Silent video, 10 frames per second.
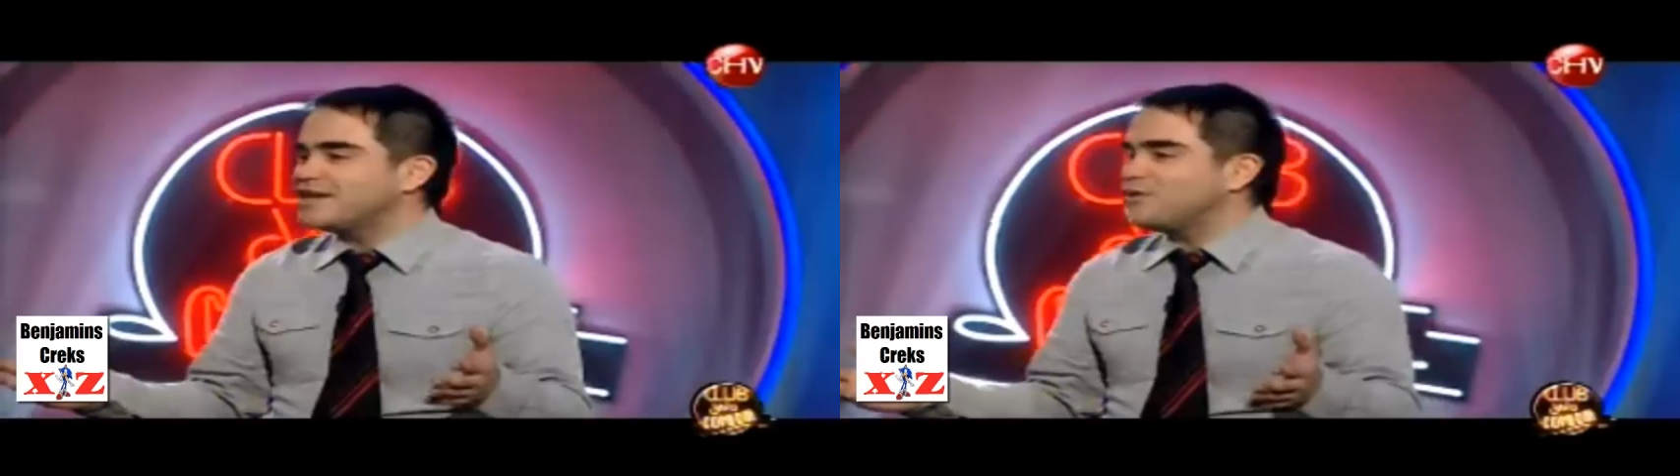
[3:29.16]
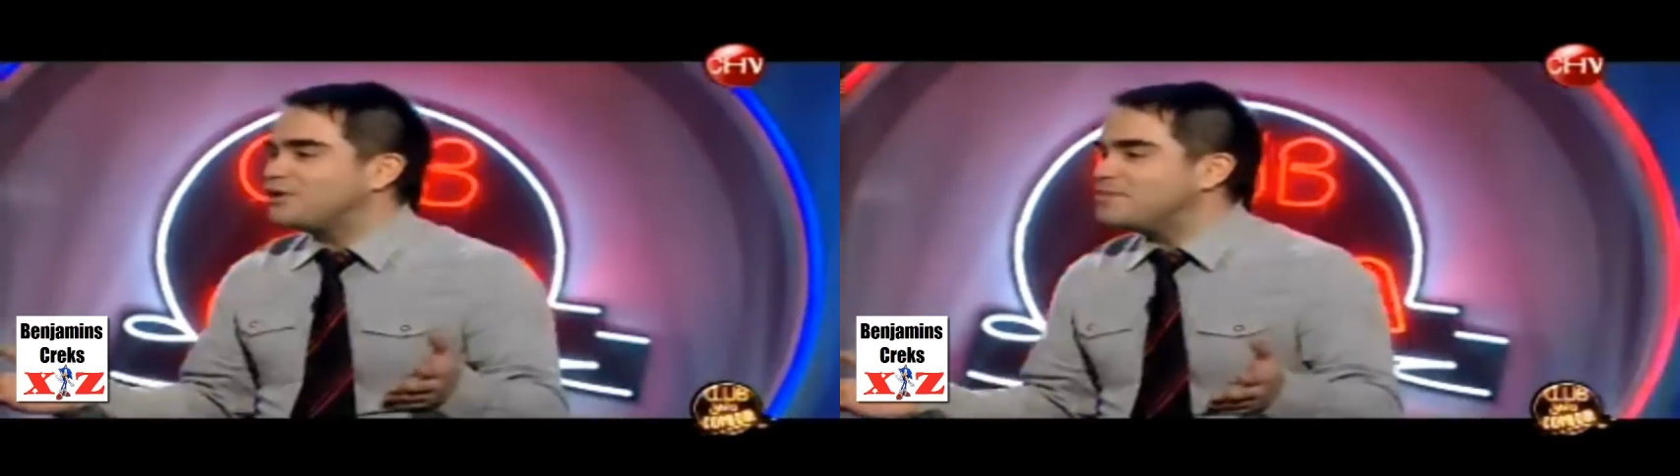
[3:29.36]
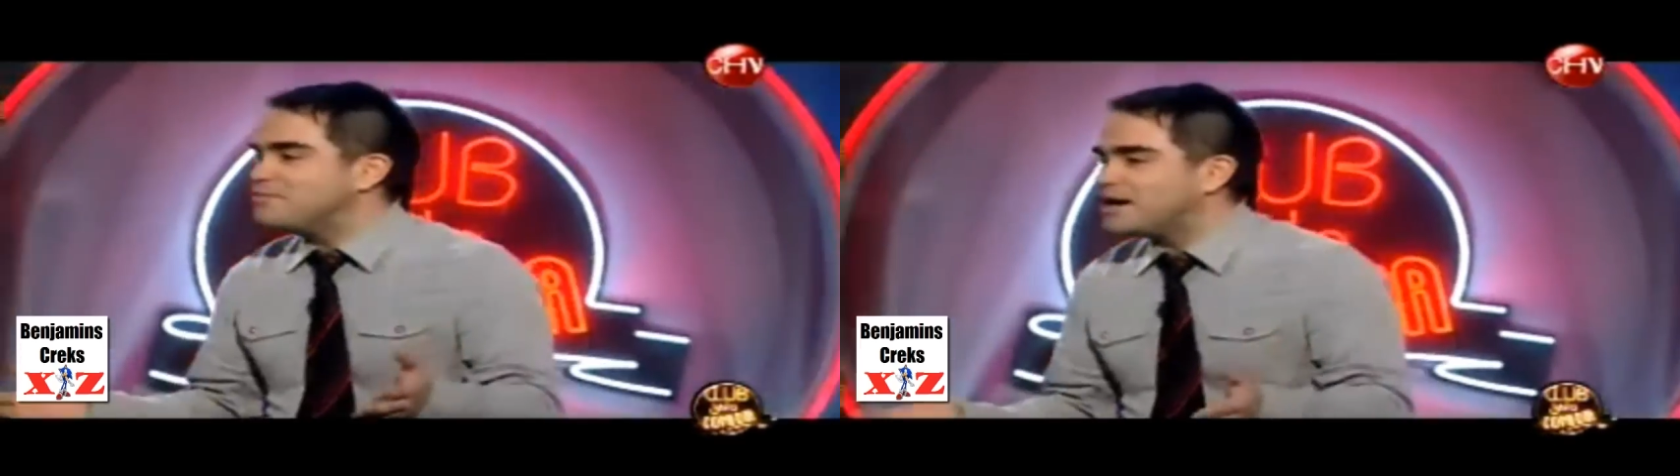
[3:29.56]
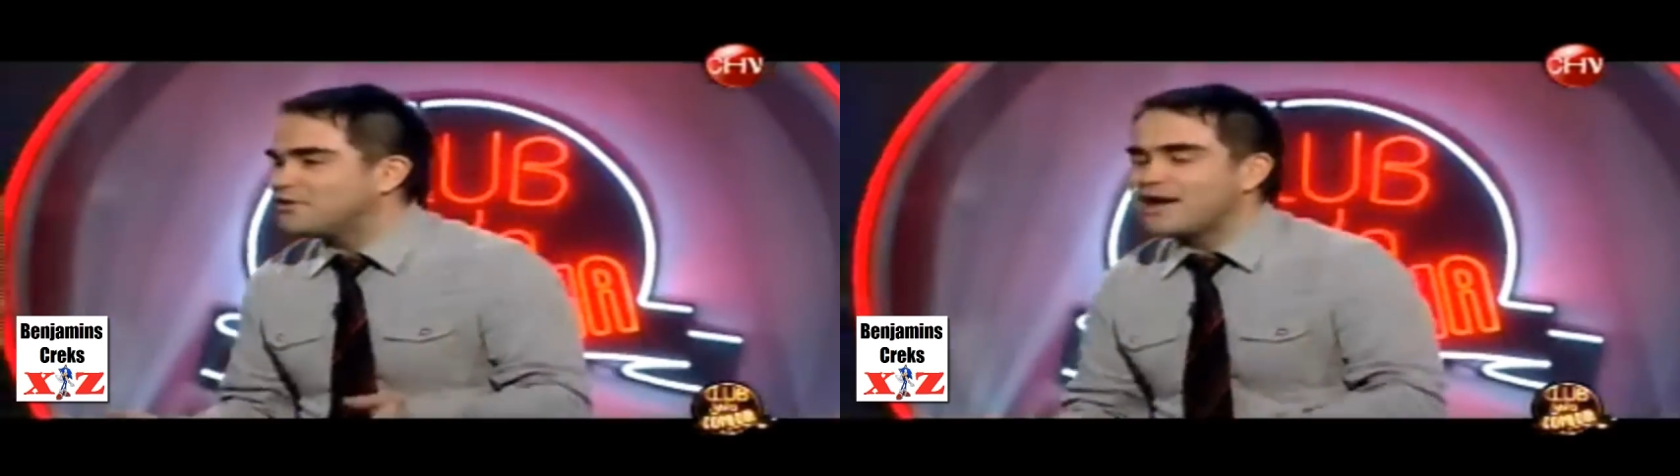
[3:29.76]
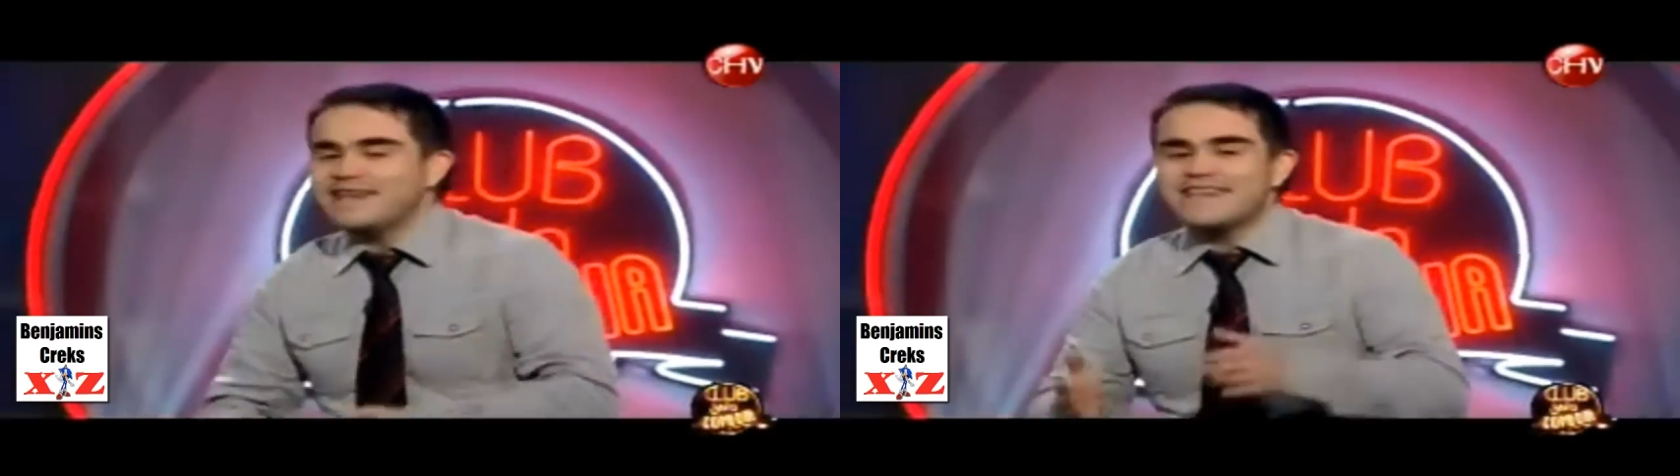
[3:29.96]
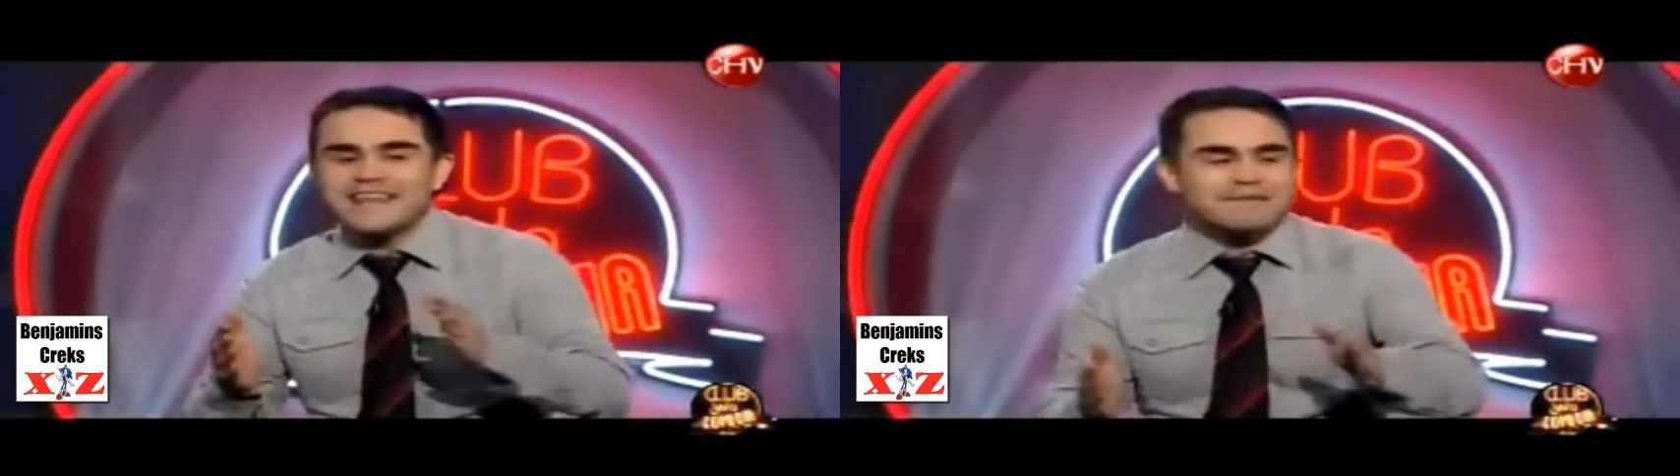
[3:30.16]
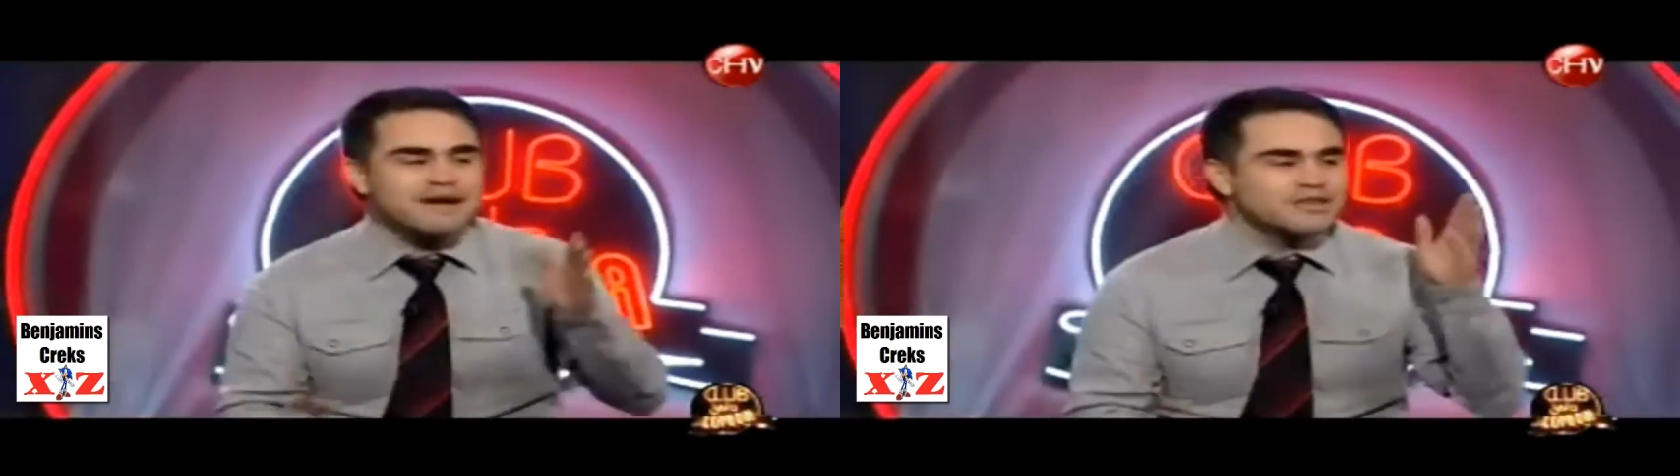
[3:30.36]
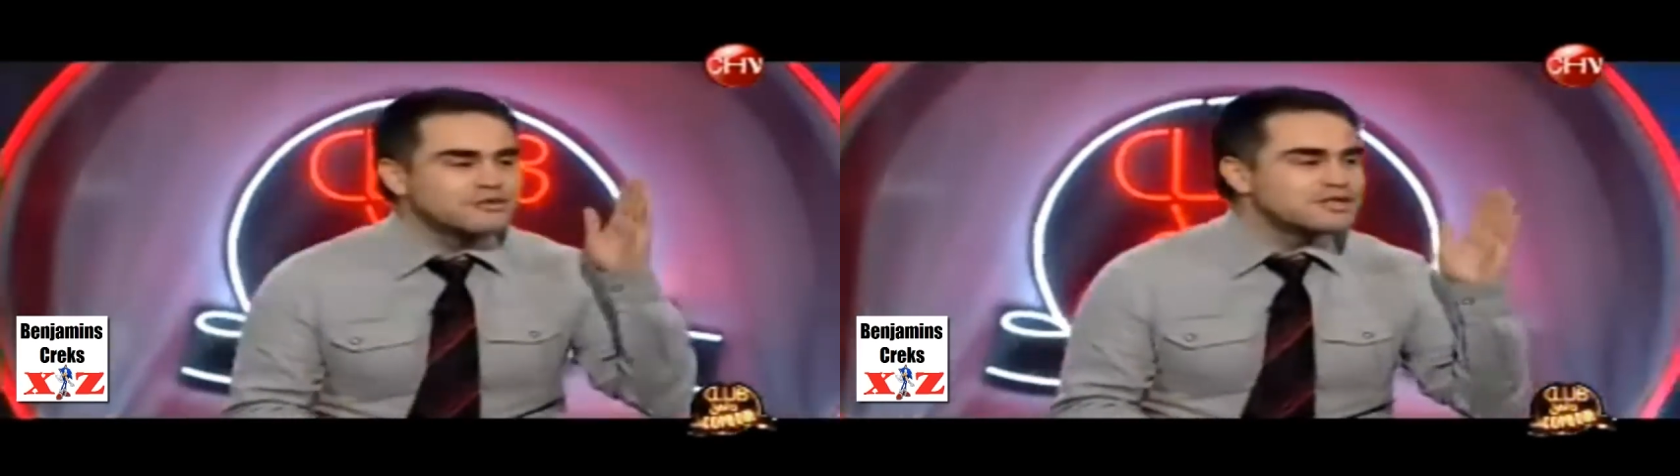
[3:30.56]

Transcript: que los buenos malos, no hay nadie más,